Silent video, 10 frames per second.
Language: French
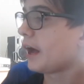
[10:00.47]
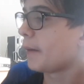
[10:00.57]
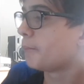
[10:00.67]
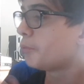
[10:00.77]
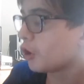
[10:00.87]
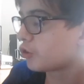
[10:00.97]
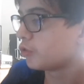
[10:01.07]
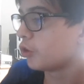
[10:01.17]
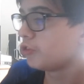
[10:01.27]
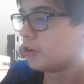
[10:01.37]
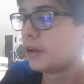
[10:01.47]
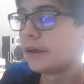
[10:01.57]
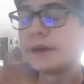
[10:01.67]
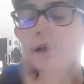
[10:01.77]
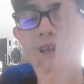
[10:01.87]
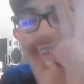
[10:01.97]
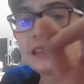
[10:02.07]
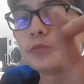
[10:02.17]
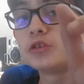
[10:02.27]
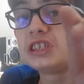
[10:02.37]
un bloc-notes,
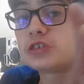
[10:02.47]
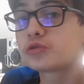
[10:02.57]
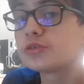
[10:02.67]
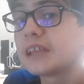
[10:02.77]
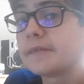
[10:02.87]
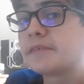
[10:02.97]
qui me dit toutes les